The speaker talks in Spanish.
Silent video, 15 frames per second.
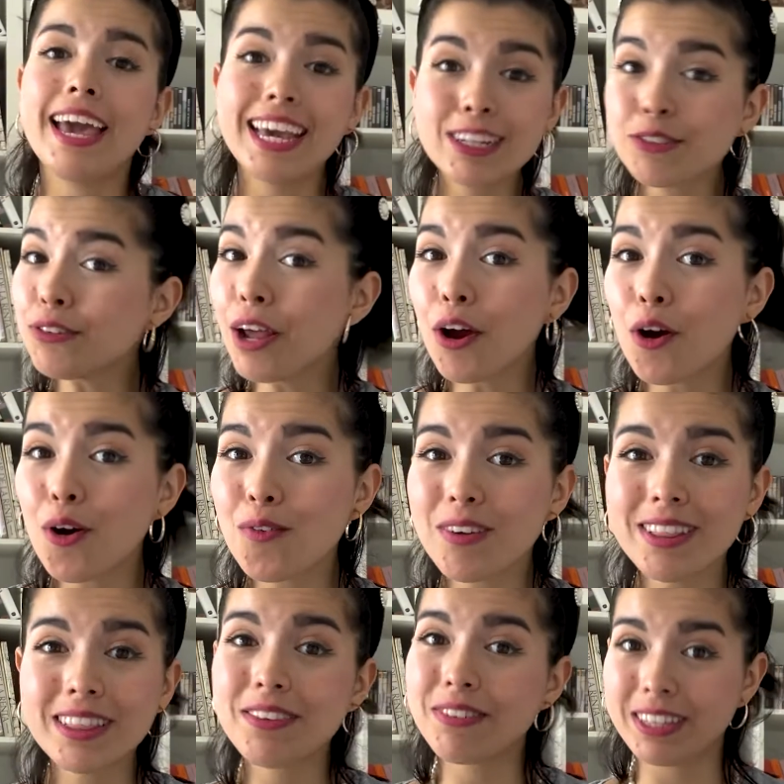Es una
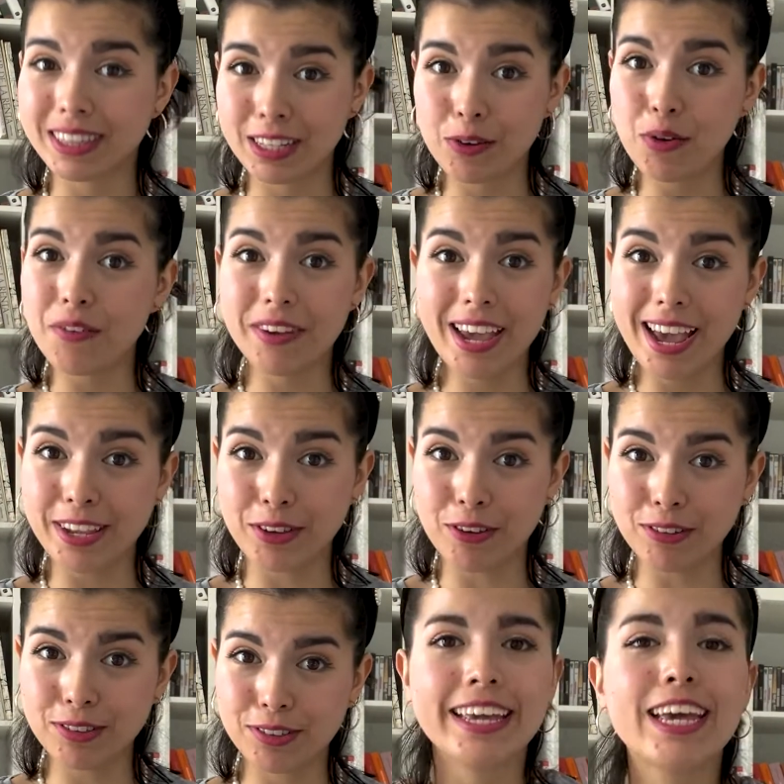joven de 29
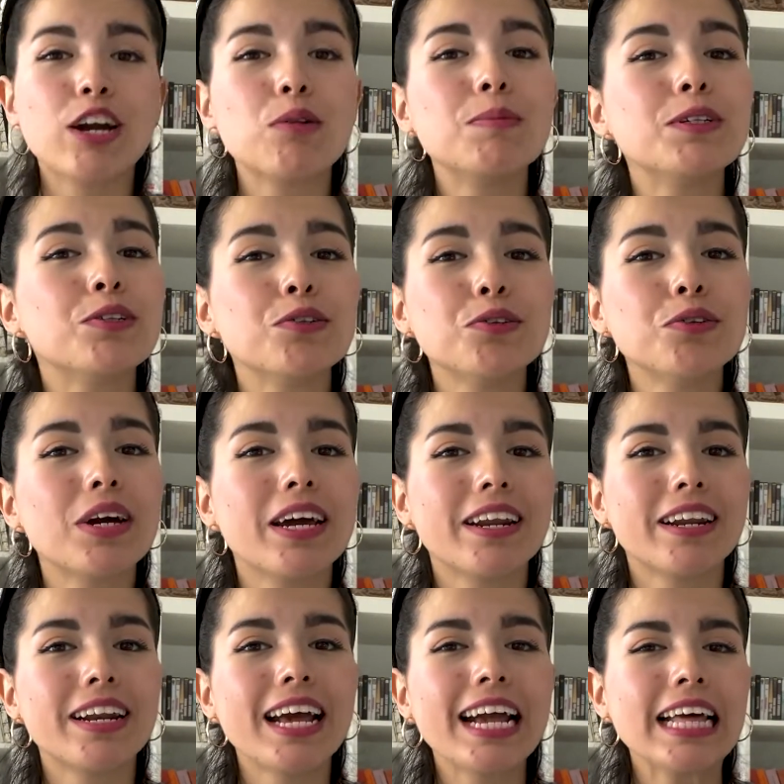años que comenzó su
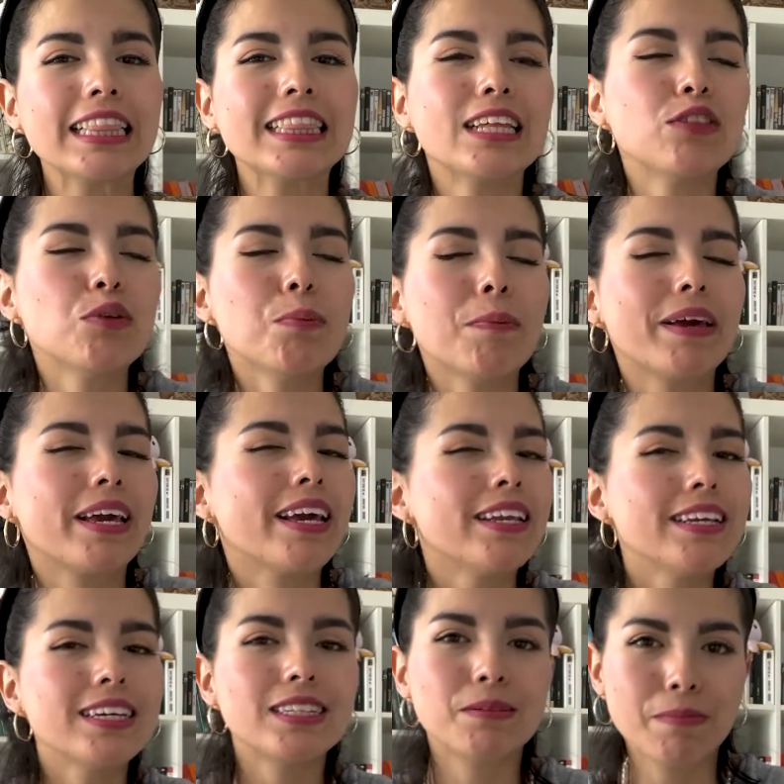carrera cantando en
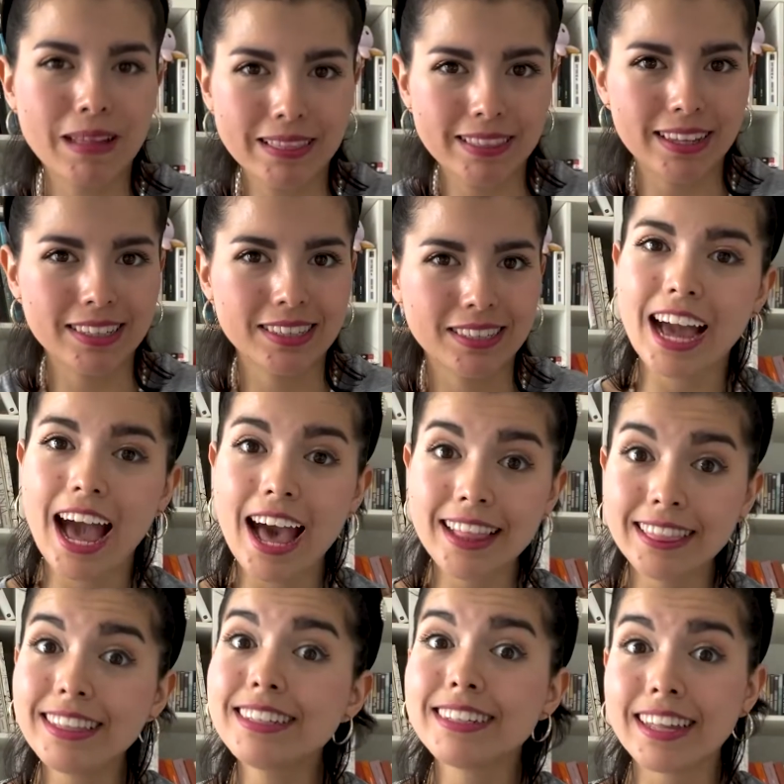pequeñas bandas.
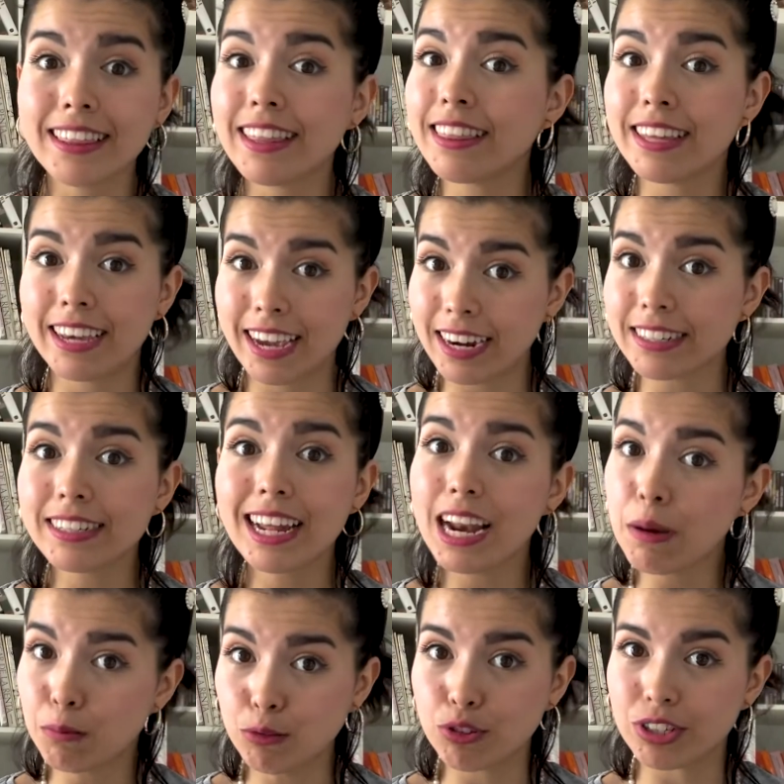Antes de dedicarse a la
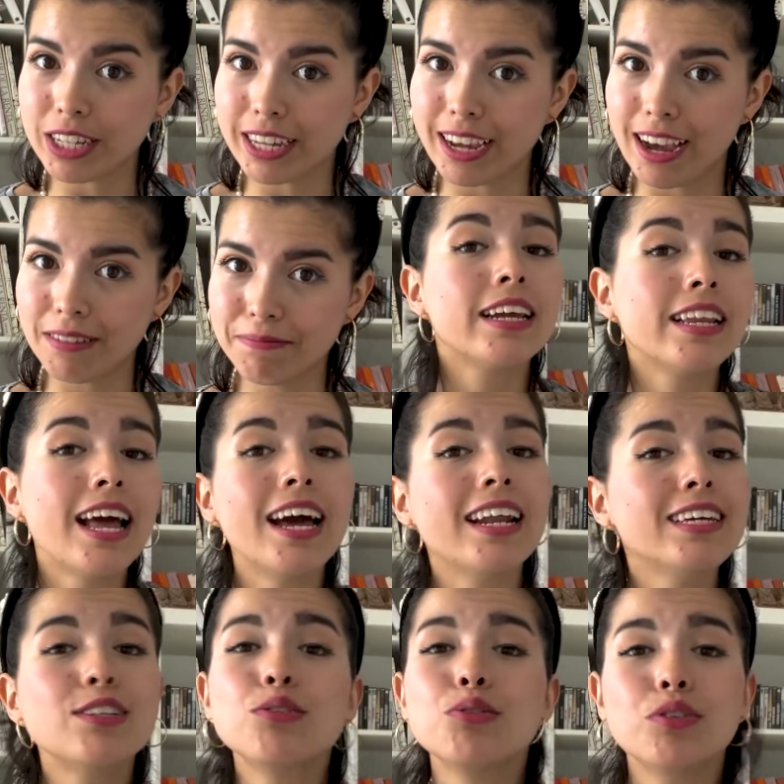música, Clara
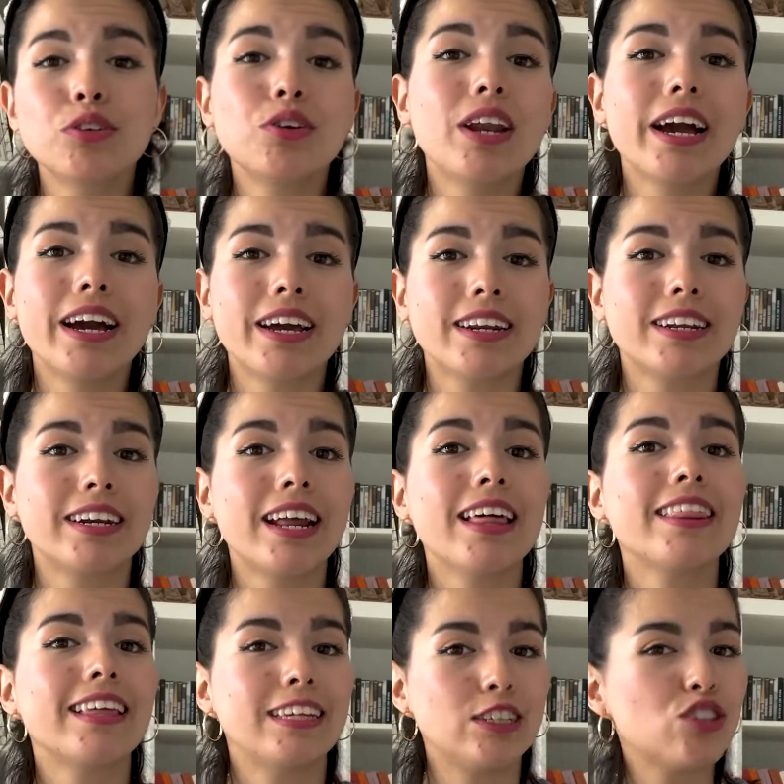estudió la carrera
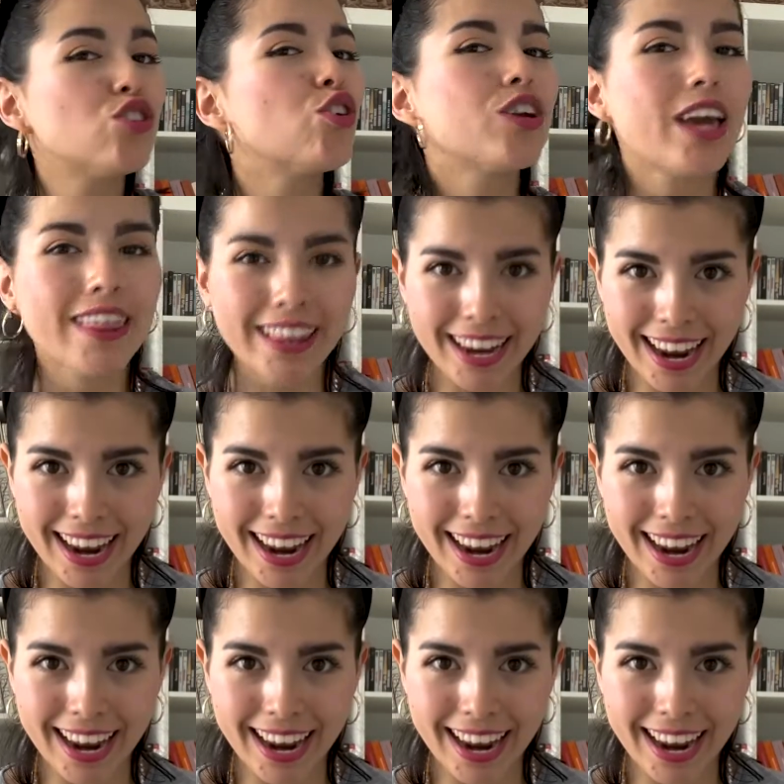de Historia del